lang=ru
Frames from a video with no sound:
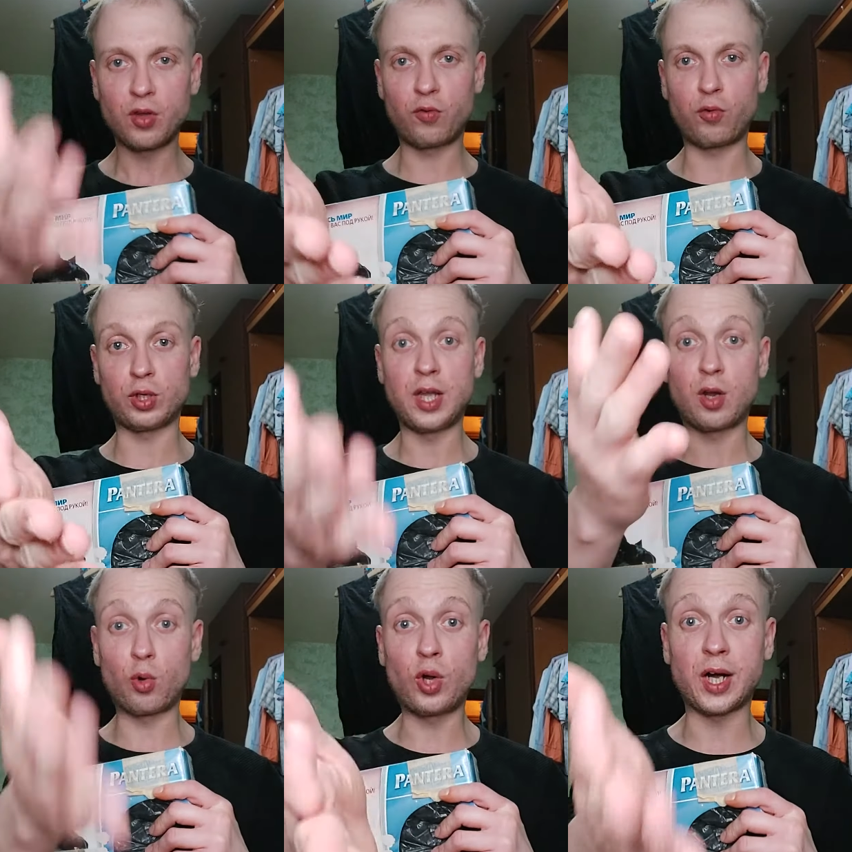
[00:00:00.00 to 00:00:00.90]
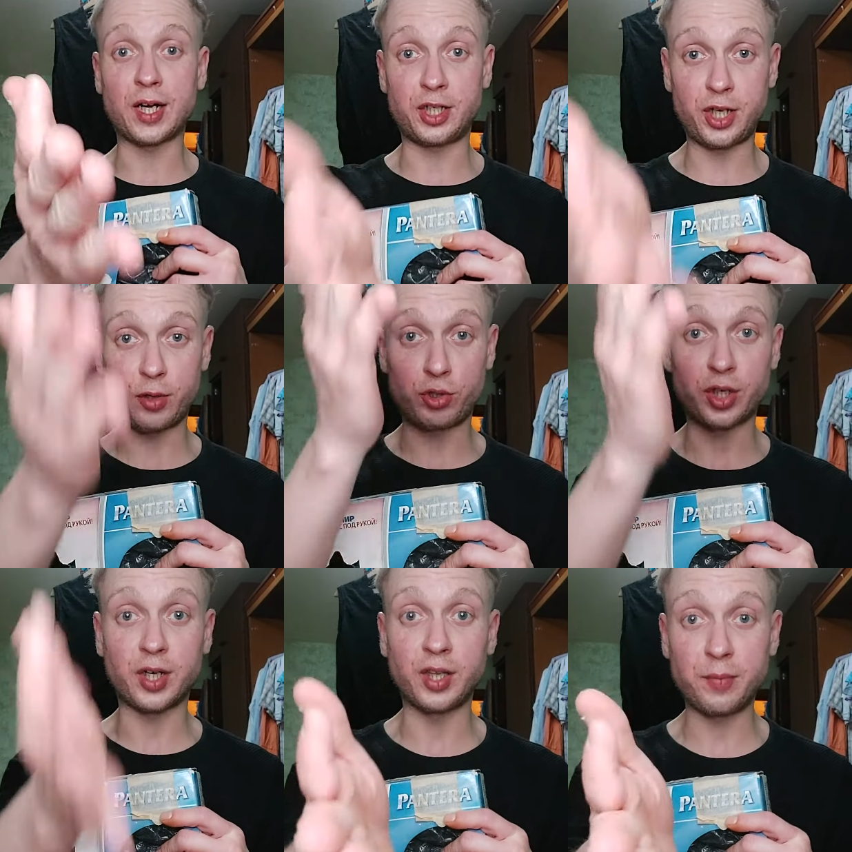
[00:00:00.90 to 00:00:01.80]
Вот. Рука, качающая
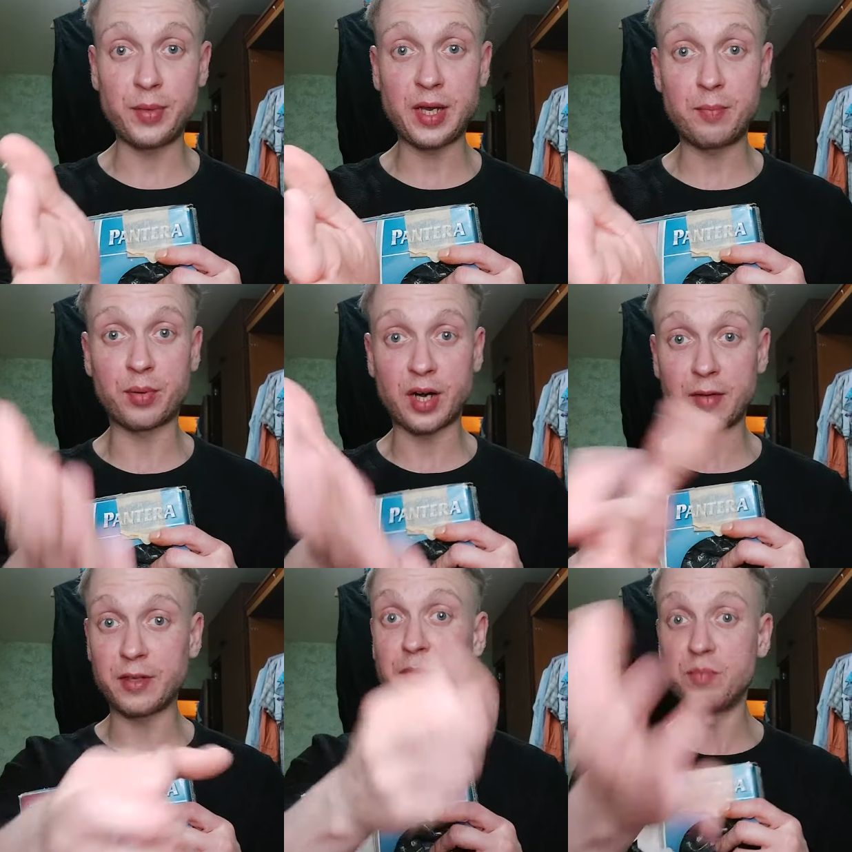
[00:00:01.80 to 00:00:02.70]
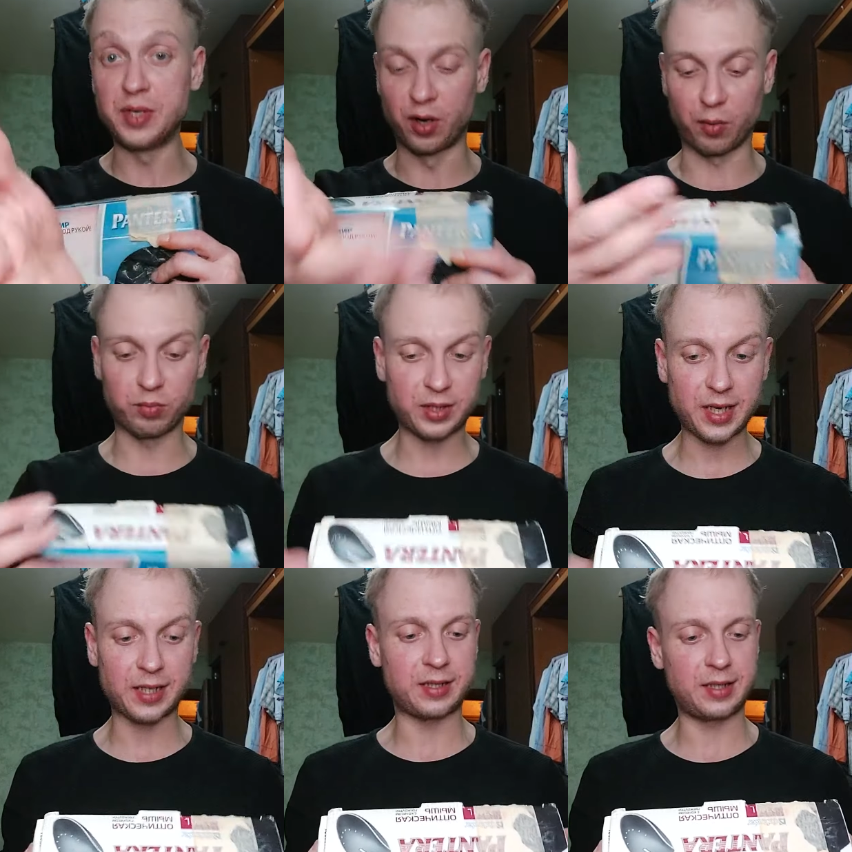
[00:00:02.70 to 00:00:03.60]
колыбель, правит миром.
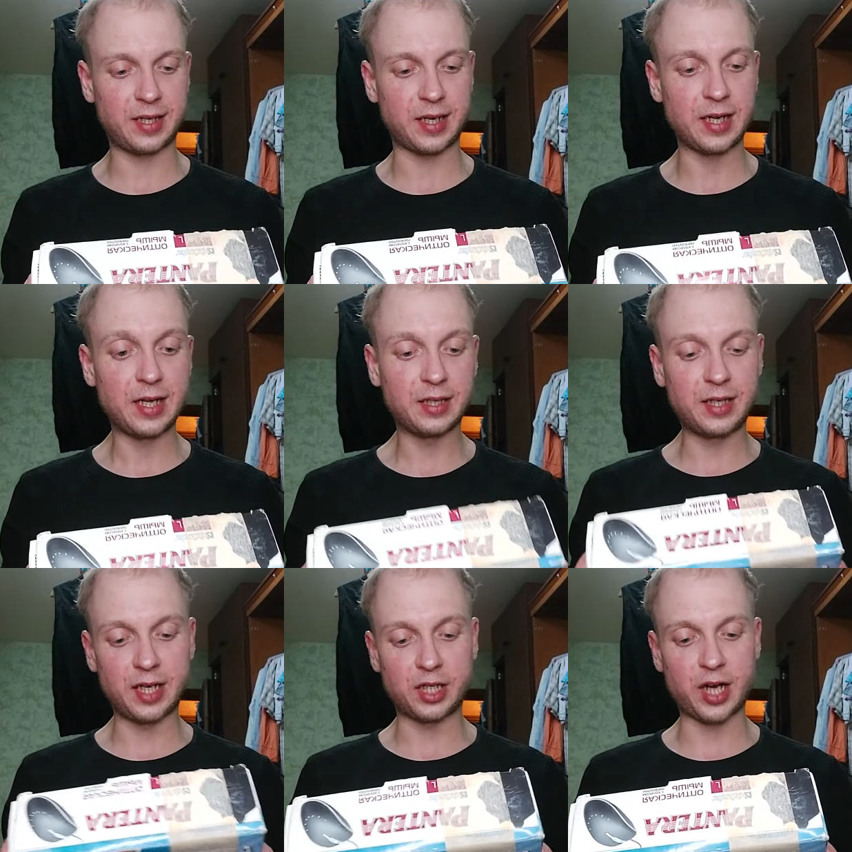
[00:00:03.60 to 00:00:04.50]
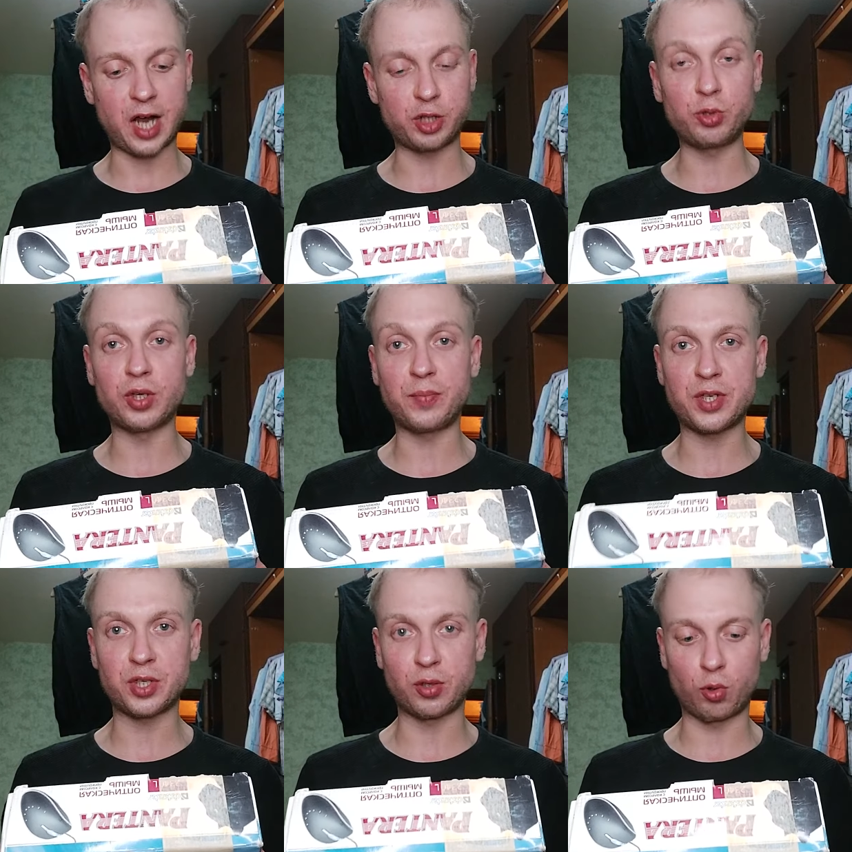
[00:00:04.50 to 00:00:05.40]
Так? Так. Дальше. А что
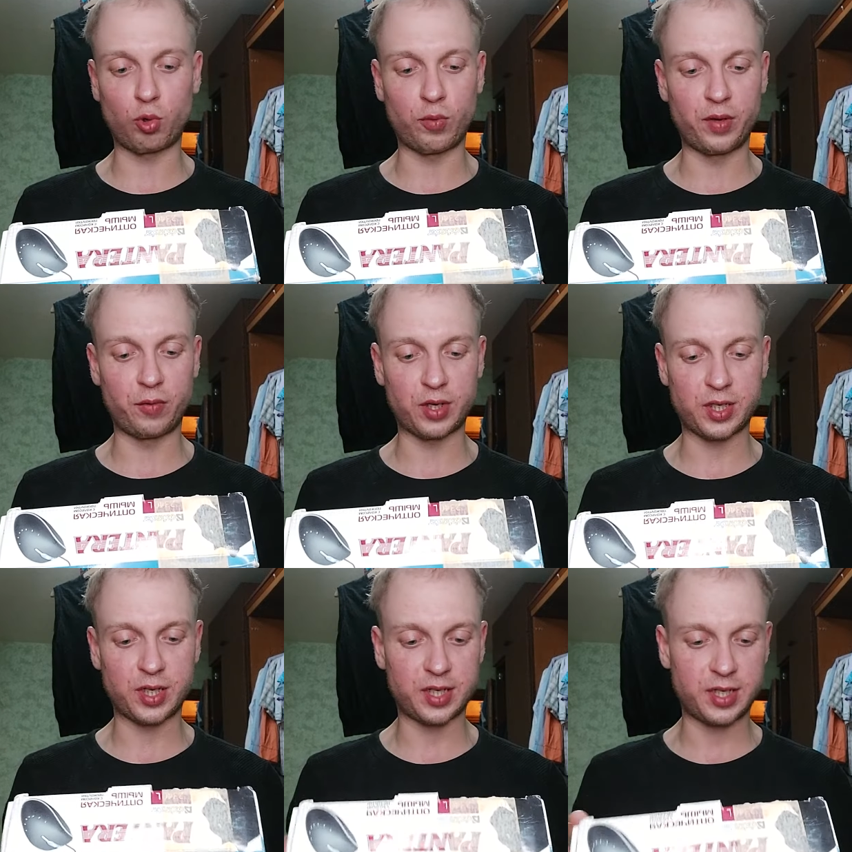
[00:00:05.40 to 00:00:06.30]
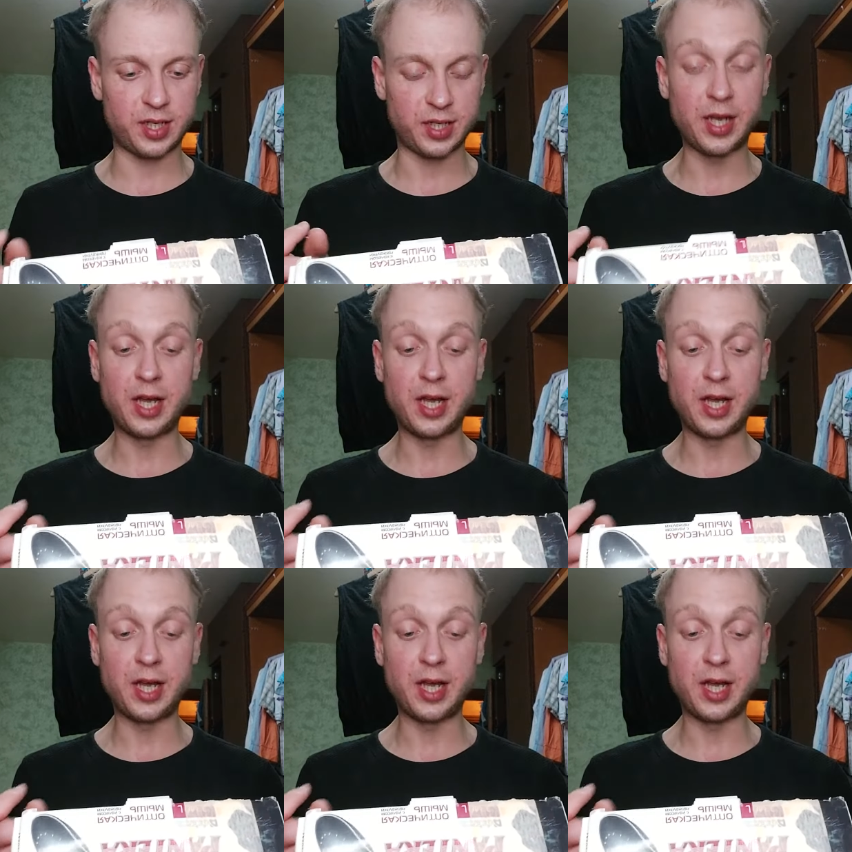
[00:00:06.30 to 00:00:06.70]
написано рукой моего отца здесь?